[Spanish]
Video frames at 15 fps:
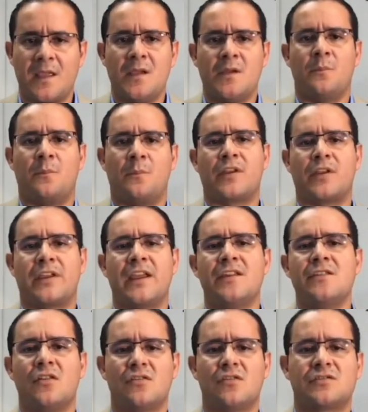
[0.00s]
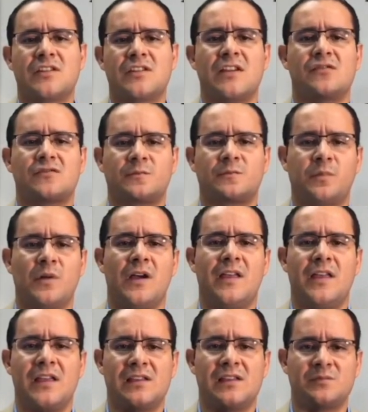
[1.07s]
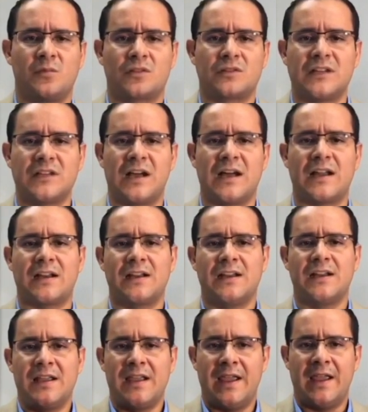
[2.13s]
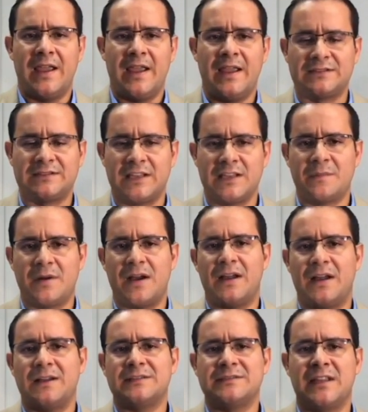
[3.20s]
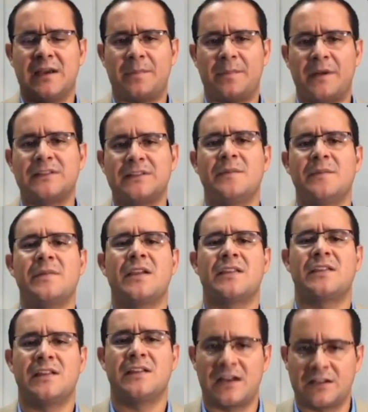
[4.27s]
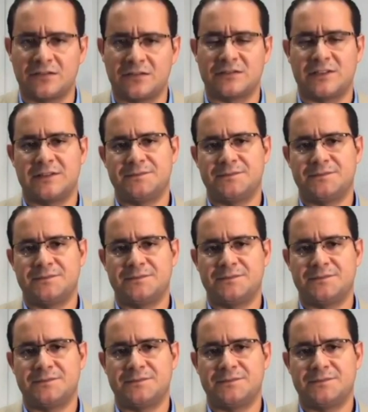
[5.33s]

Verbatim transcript: porque no se nos puede desbordar el tema de la pandemia en Girardota.